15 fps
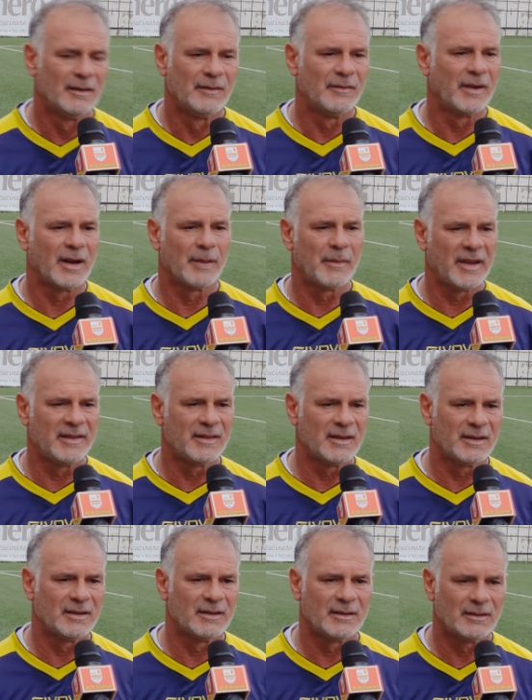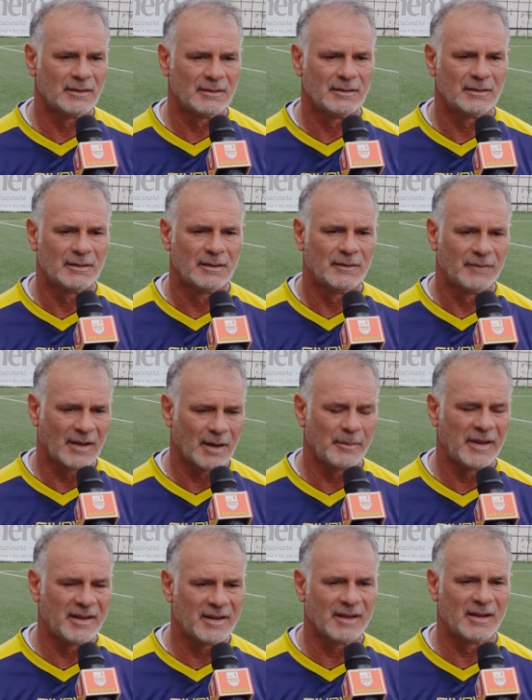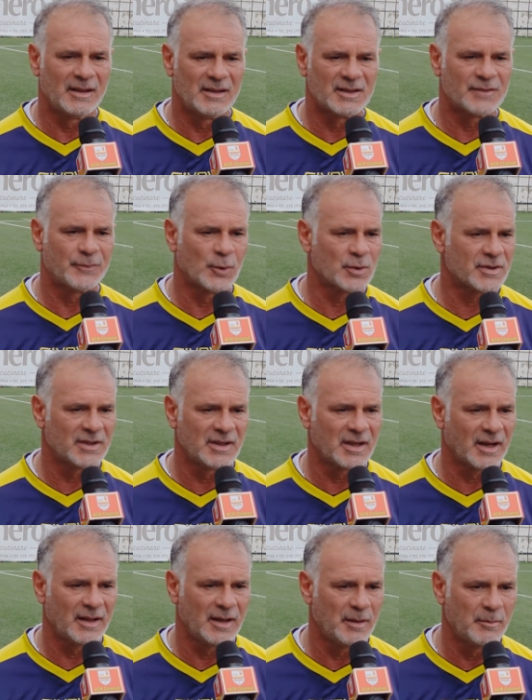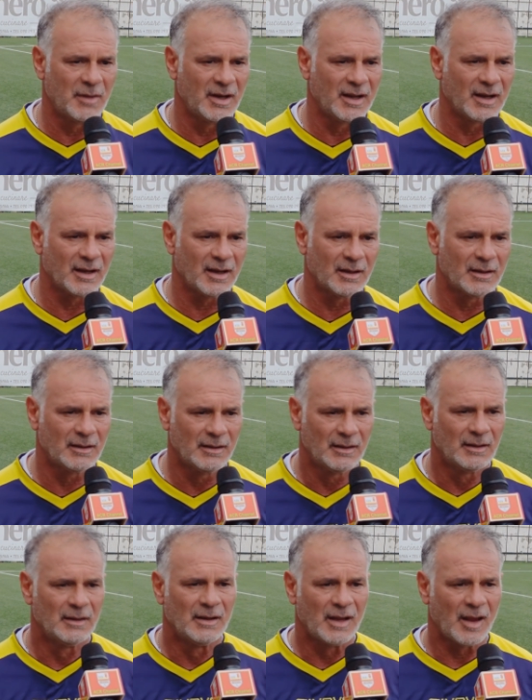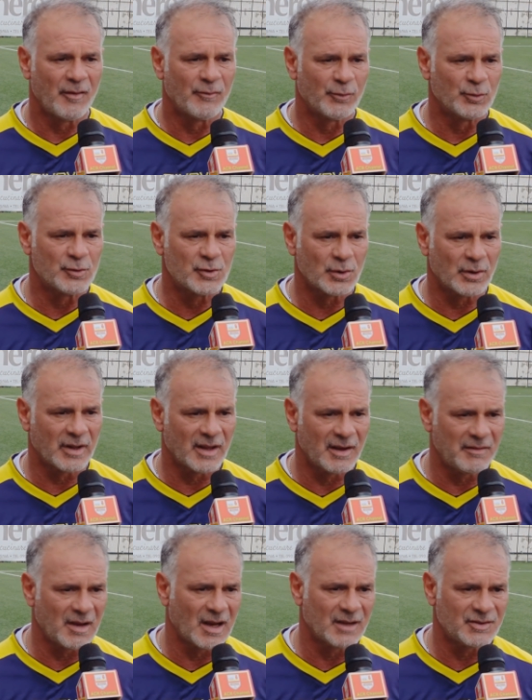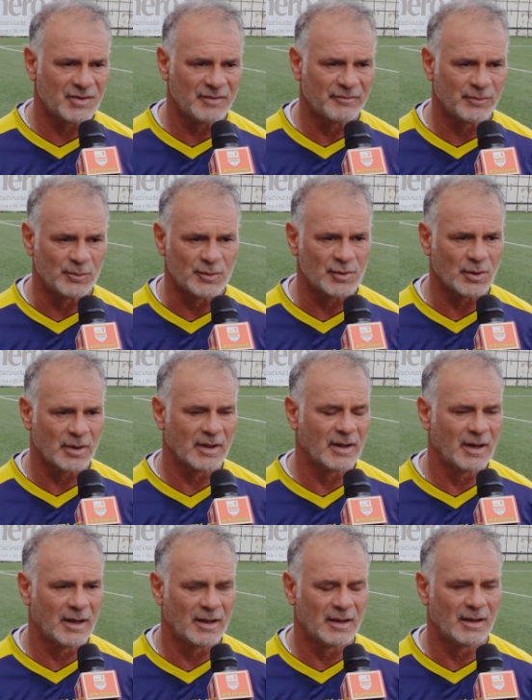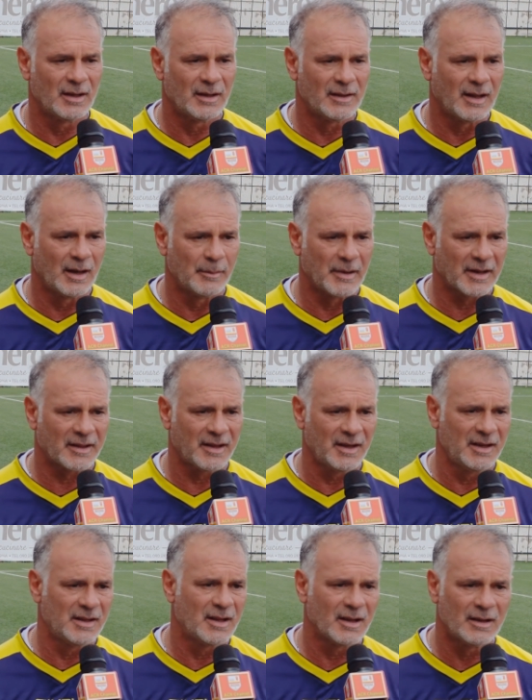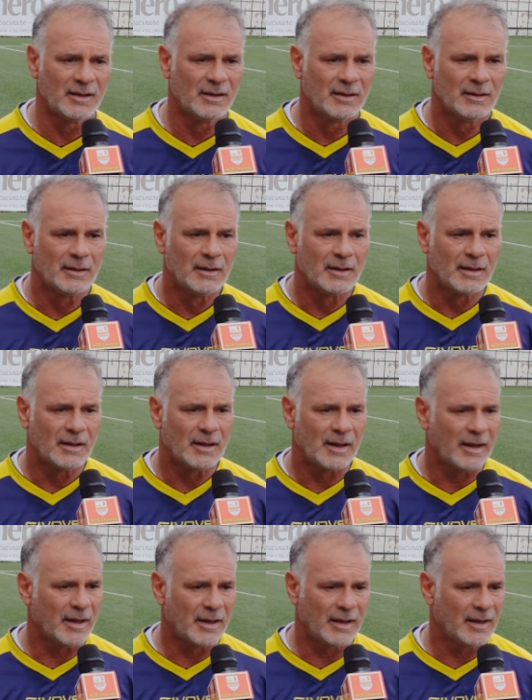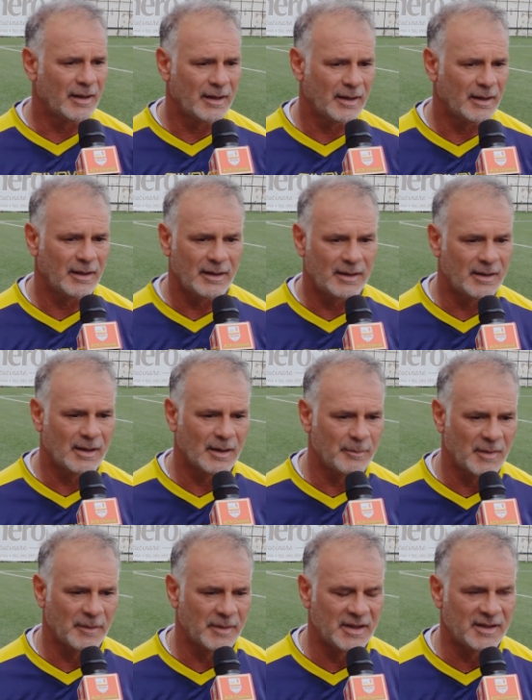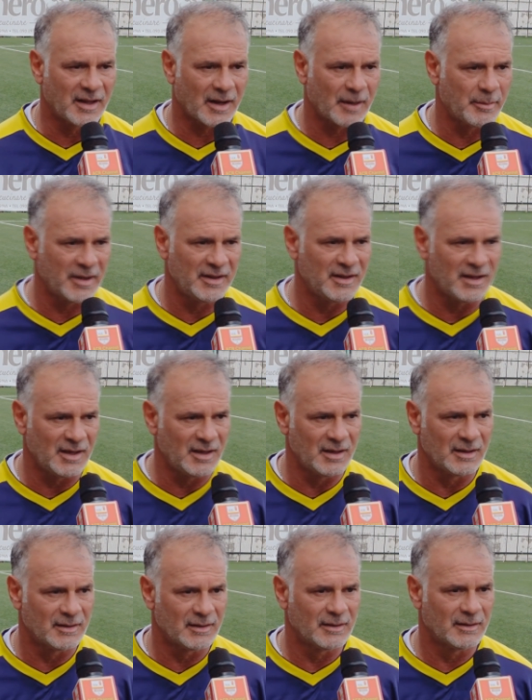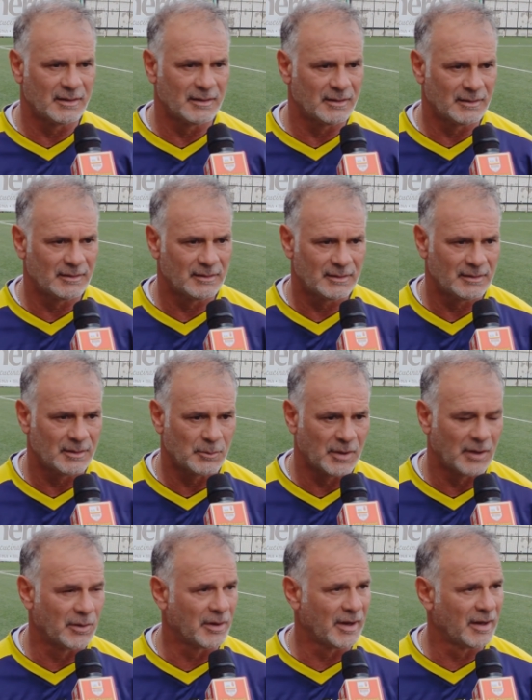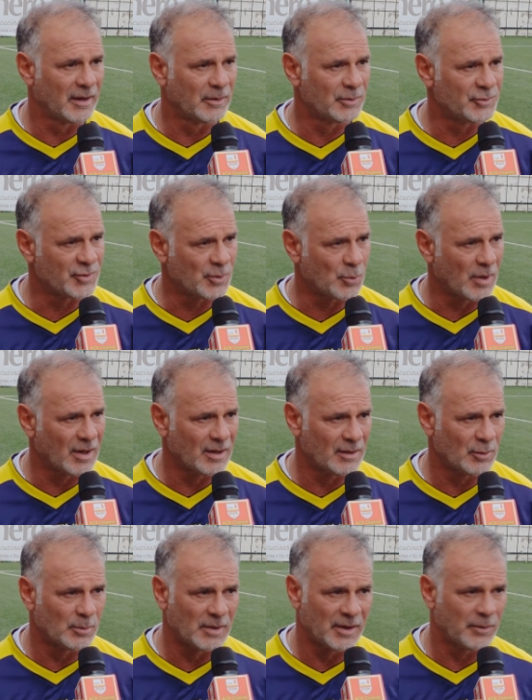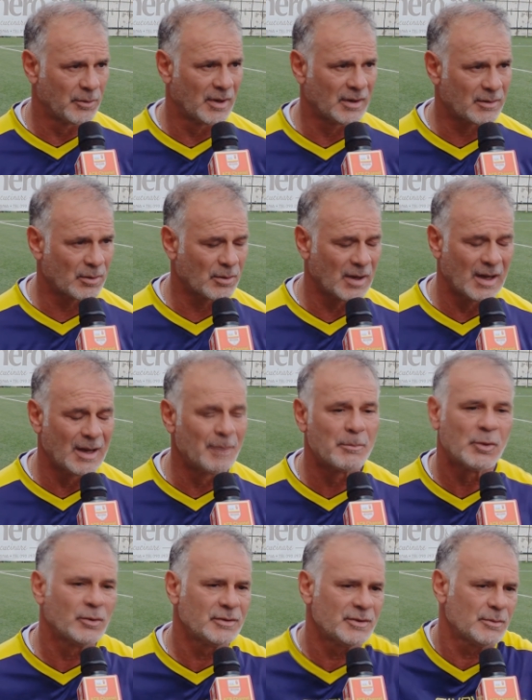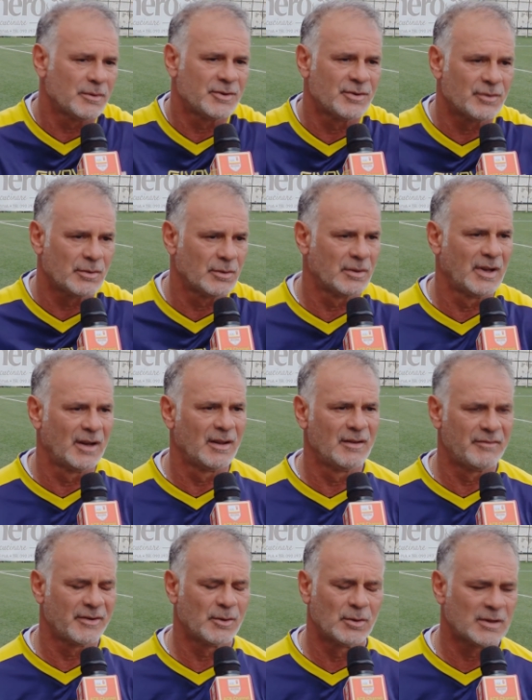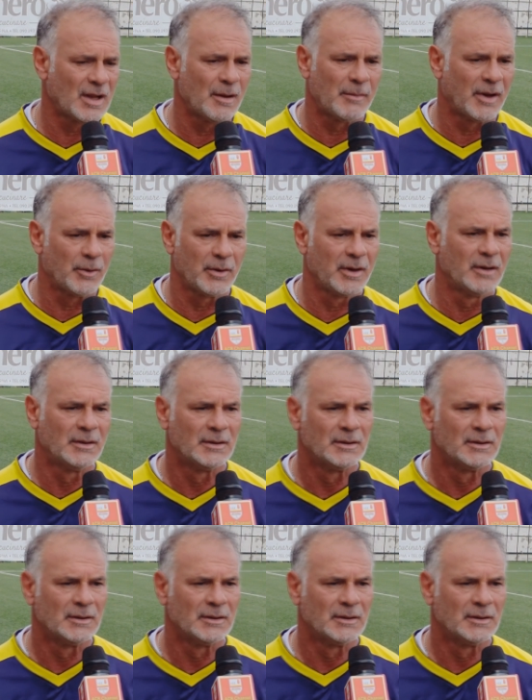veramente, veramente degli sforzi incredibili anche in funzione dei viaggi, in funzione delle, delle partite, i cambiamenti repentini di quello che è oggi qua, domani in un altro campo, insomma ci sono delle difficoltà ma noi